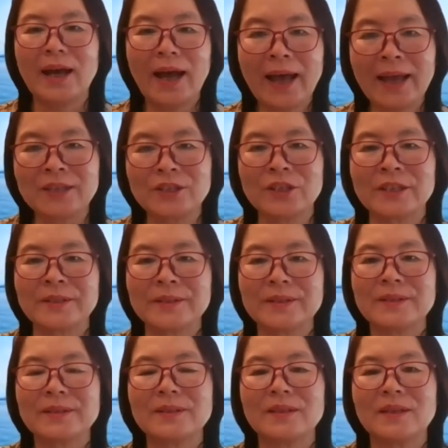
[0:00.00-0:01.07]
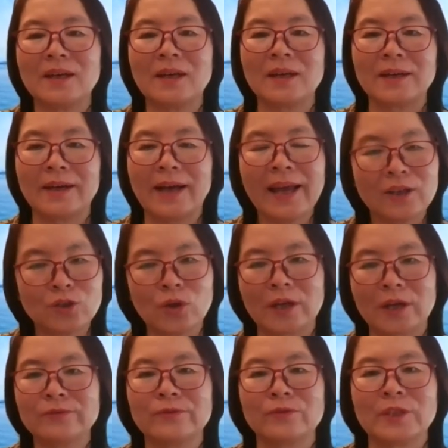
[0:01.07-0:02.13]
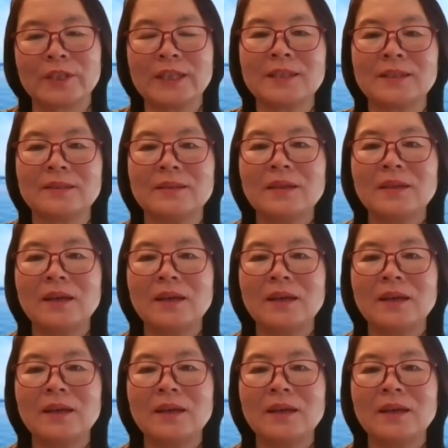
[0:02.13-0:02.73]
爱人，啊，爱传福音，